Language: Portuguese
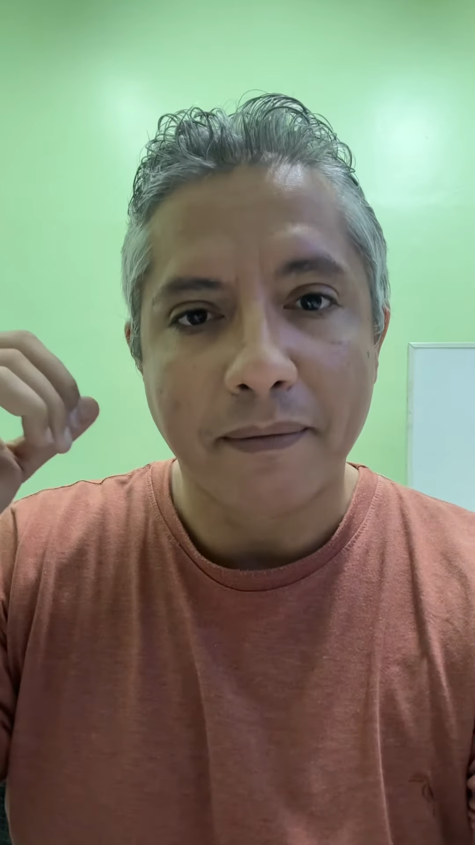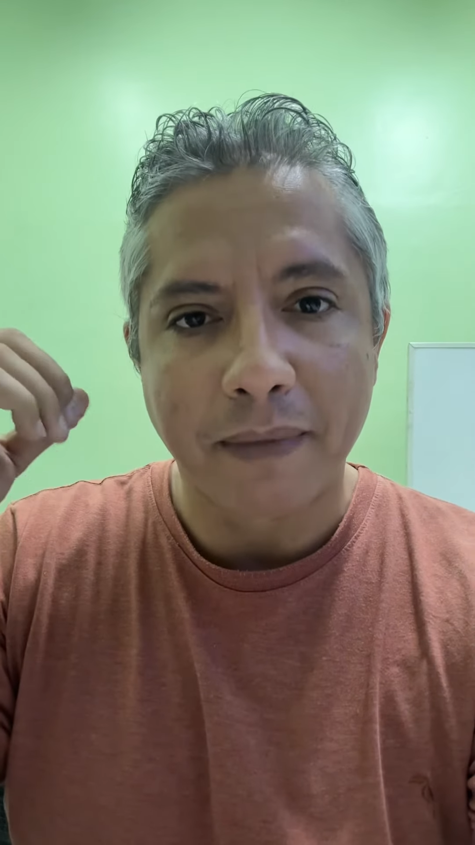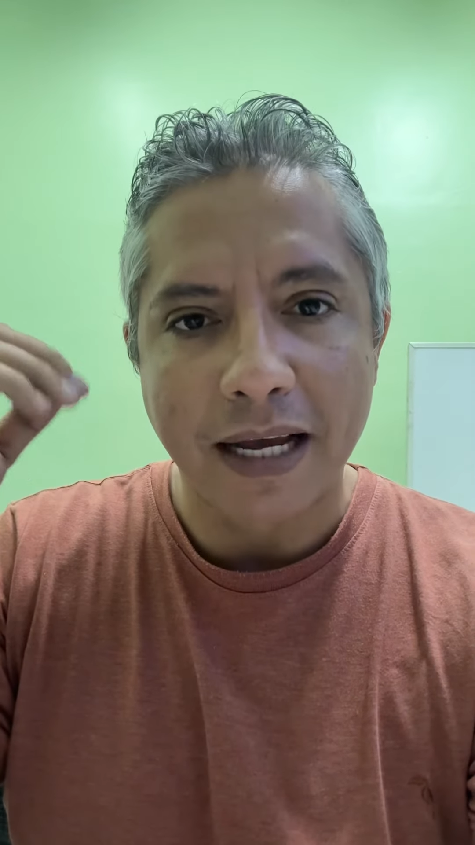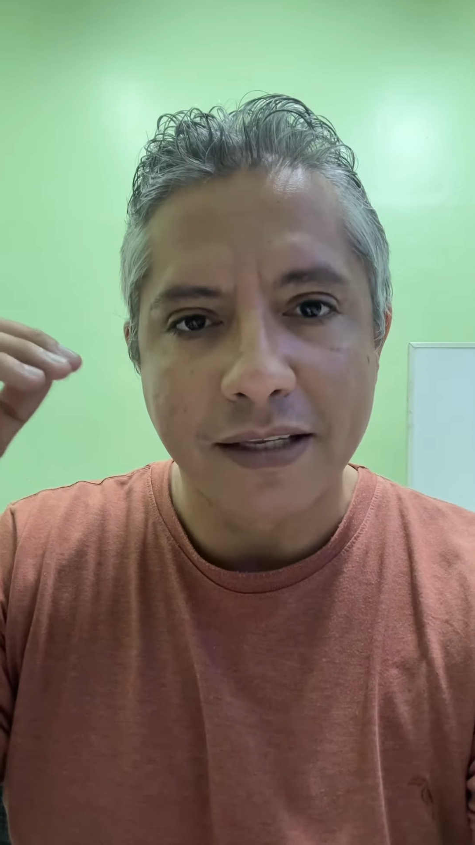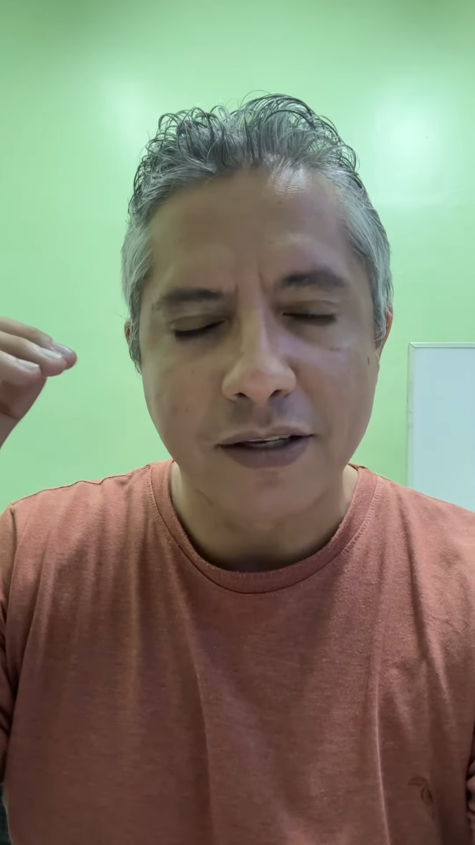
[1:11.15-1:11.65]

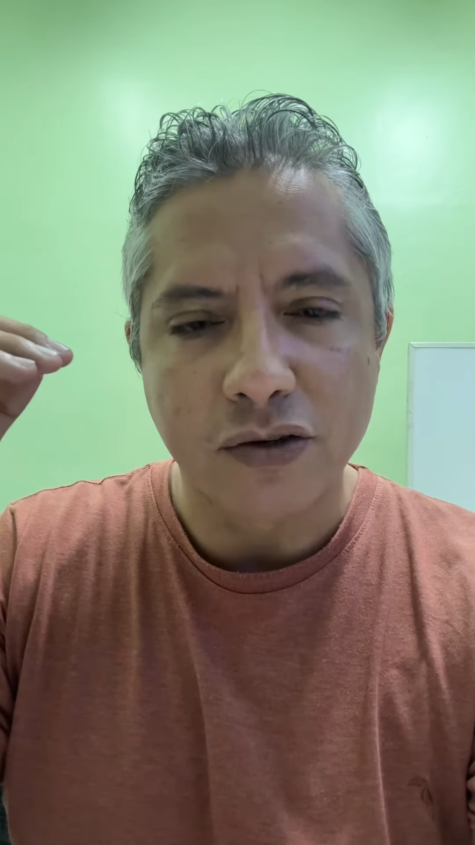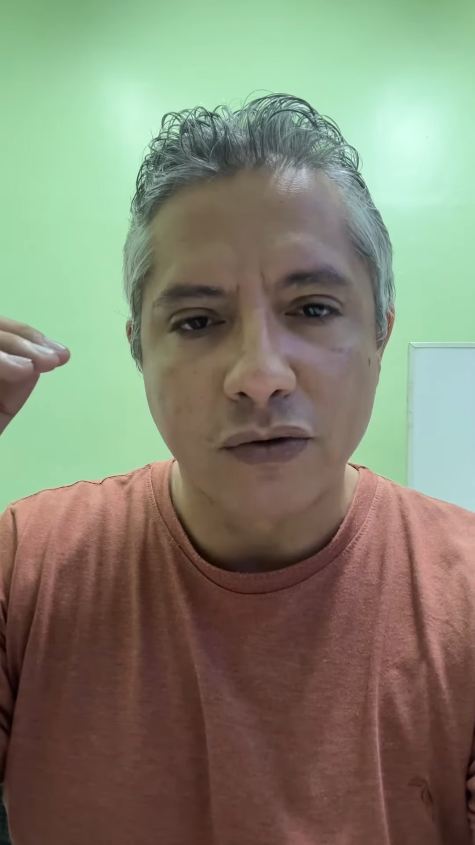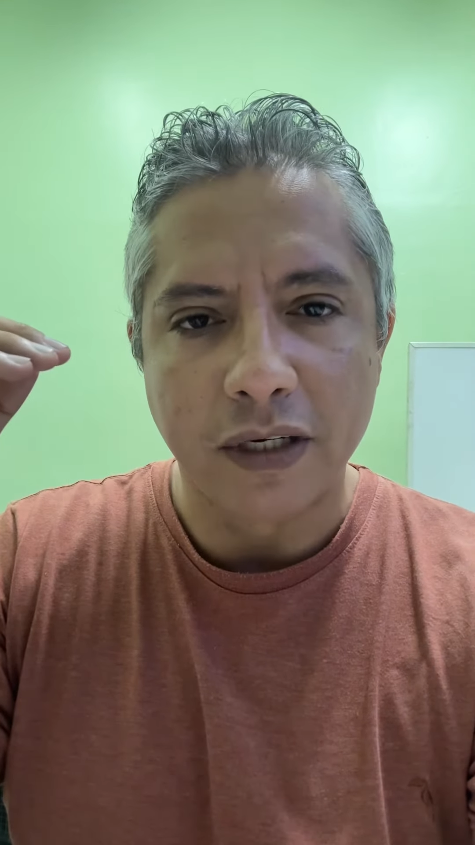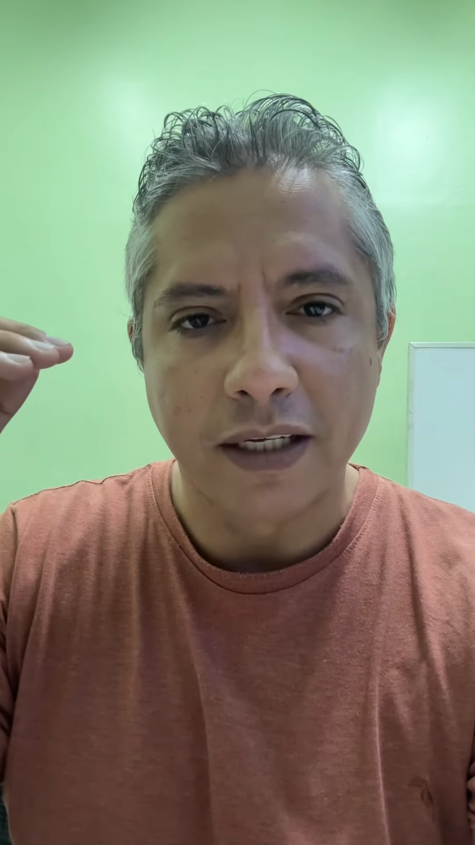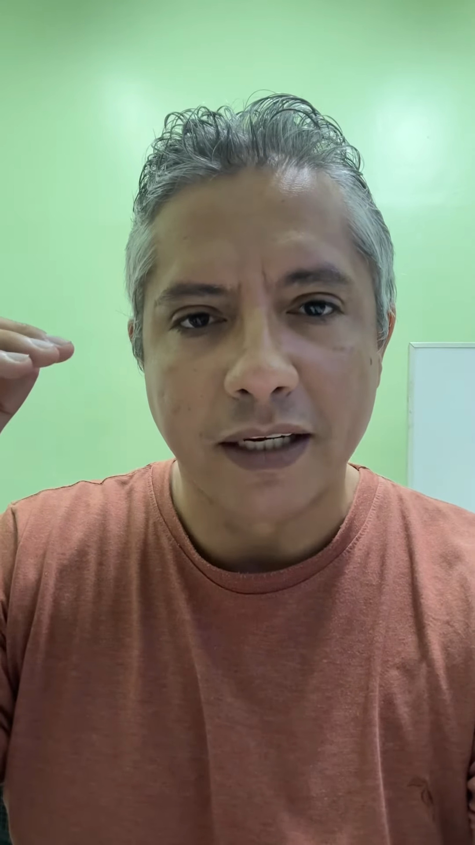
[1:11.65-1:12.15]
mais
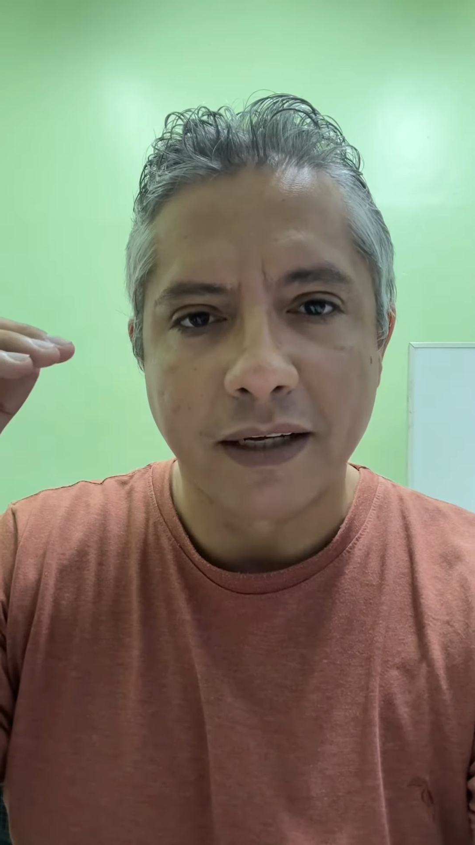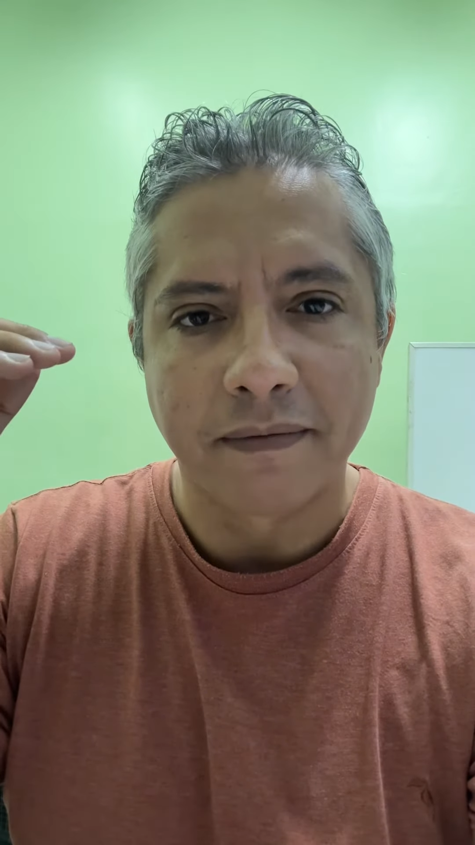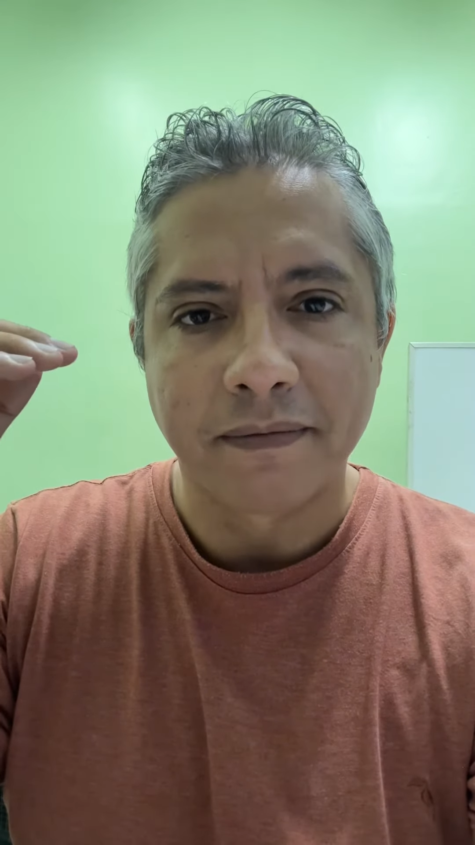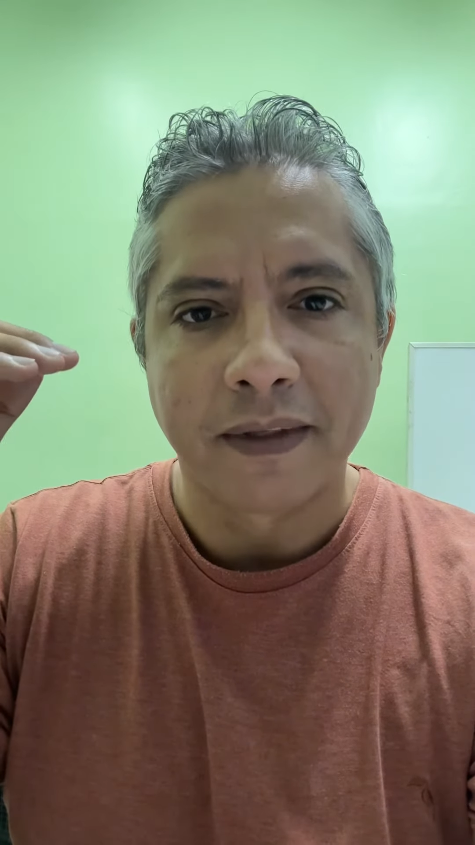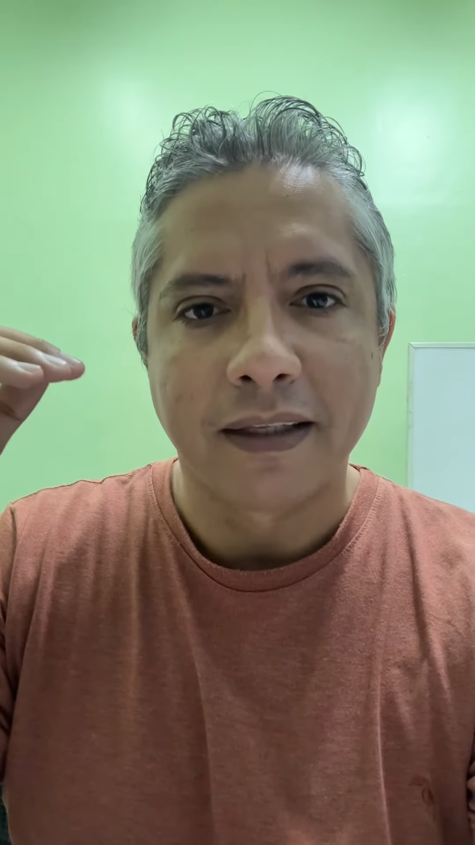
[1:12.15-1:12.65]
insulina,
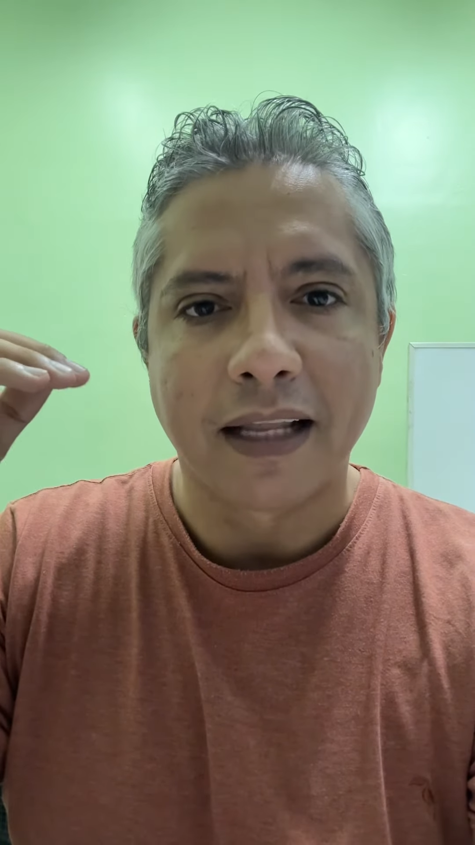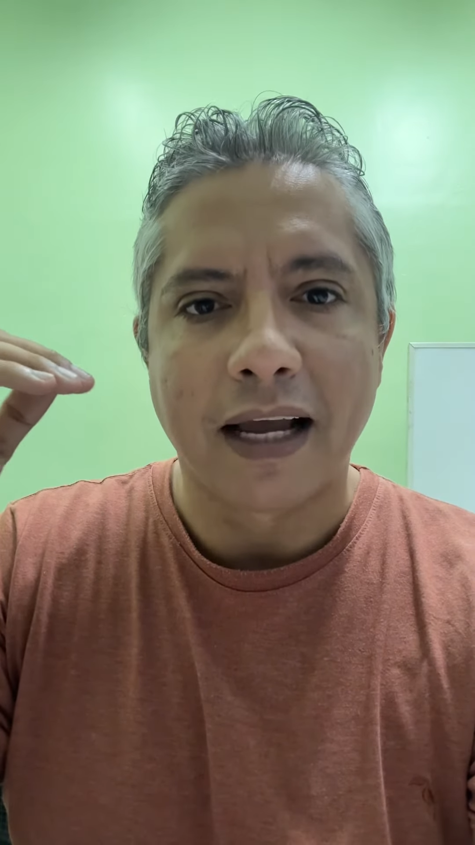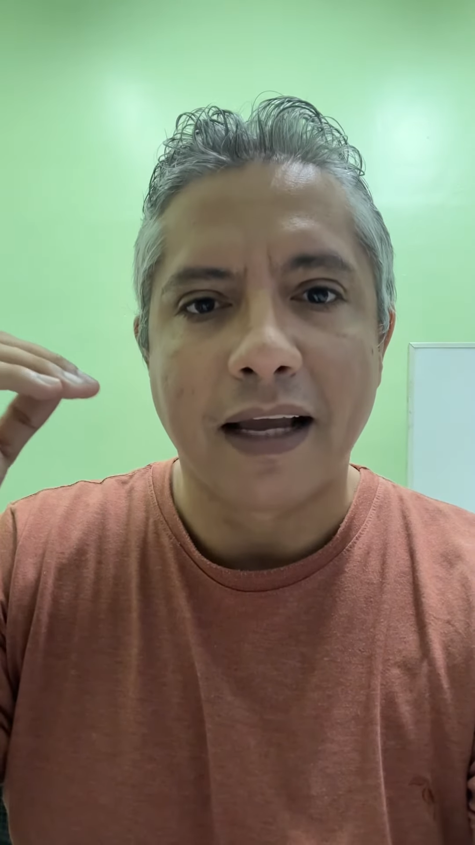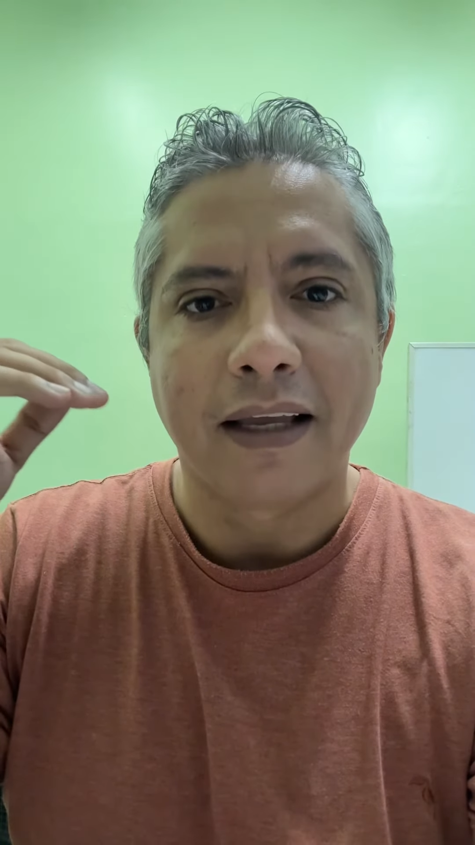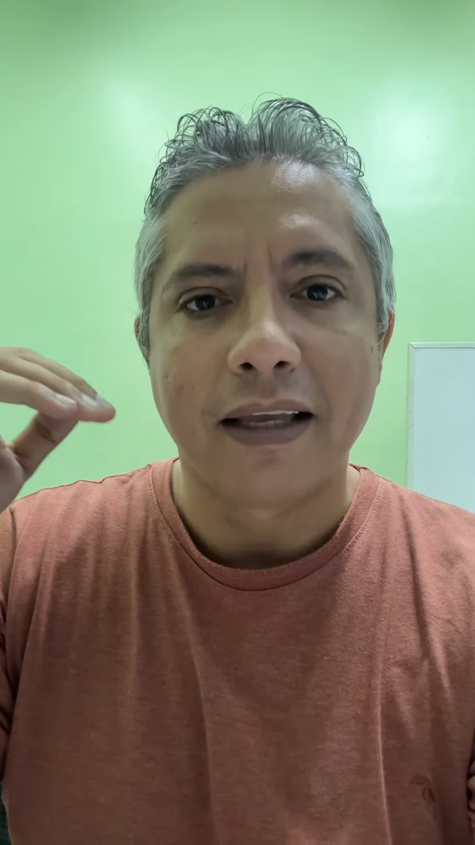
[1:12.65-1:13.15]

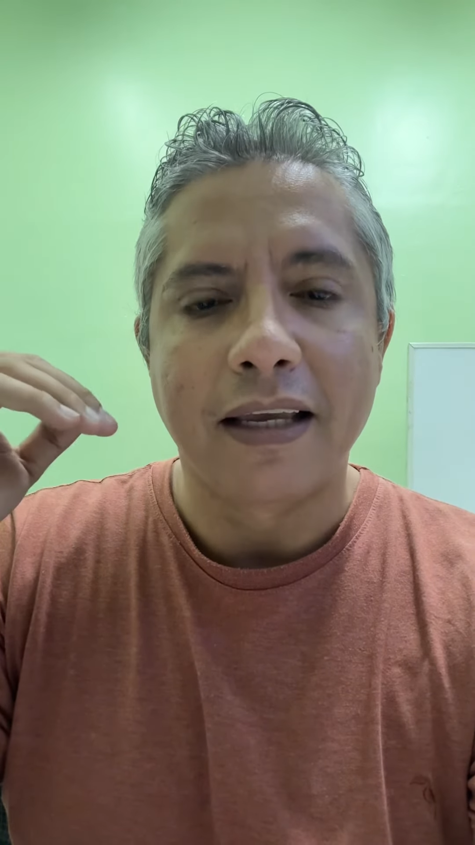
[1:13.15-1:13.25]
tá?